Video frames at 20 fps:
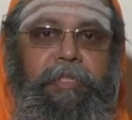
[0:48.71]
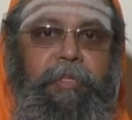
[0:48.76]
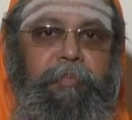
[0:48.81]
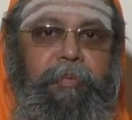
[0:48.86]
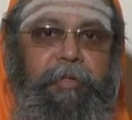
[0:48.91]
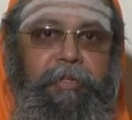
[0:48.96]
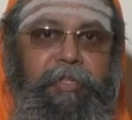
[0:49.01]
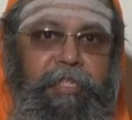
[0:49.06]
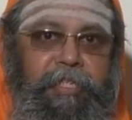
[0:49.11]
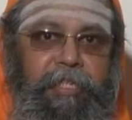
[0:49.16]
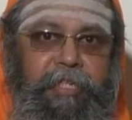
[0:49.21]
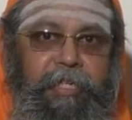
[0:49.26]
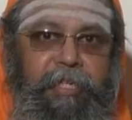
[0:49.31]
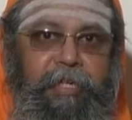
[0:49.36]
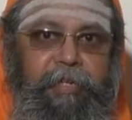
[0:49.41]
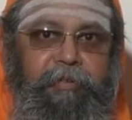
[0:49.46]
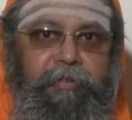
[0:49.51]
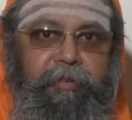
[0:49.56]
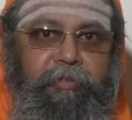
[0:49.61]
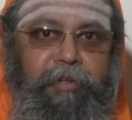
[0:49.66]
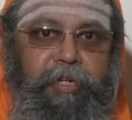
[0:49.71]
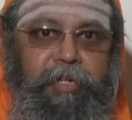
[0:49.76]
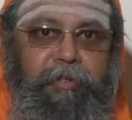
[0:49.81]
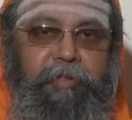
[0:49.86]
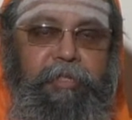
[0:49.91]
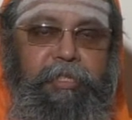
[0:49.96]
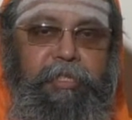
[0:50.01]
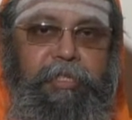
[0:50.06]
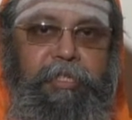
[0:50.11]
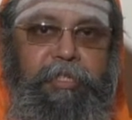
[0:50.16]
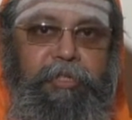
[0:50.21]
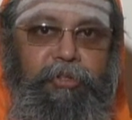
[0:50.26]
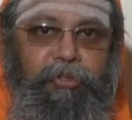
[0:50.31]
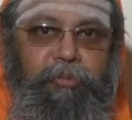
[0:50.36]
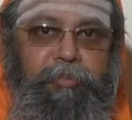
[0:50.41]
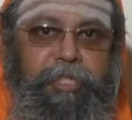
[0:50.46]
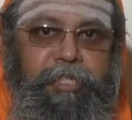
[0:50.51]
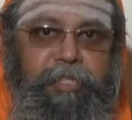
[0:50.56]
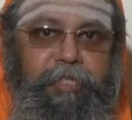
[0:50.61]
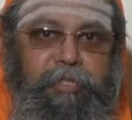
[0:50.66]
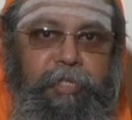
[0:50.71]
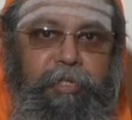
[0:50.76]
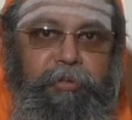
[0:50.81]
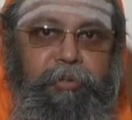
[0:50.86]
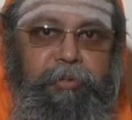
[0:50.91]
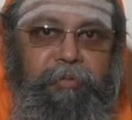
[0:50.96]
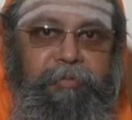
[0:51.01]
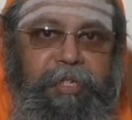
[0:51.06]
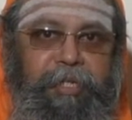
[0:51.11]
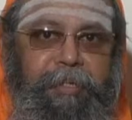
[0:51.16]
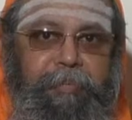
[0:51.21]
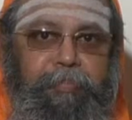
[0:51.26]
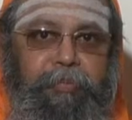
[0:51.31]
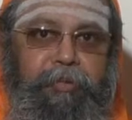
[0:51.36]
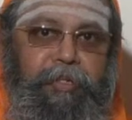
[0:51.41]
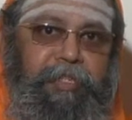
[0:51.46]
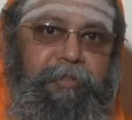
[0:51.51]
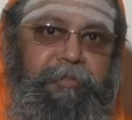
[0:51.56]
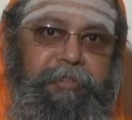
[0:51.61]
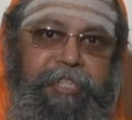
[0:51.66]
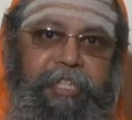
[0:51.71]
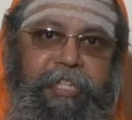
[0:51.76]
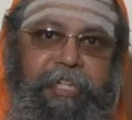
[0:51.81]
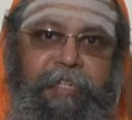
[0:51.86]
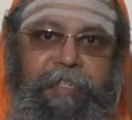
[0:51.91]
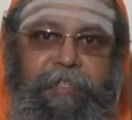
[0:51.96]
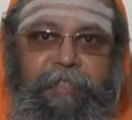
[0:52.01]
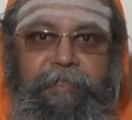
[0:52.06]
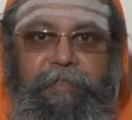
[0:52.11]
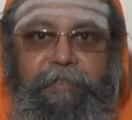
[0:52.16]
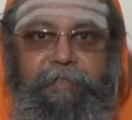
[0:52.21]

இப்போ அதுக்கு ஏன் அவங்களுக்கு வந்து இந்து மதத்தில் ஒரு விழிப்புணர்வு இல்லை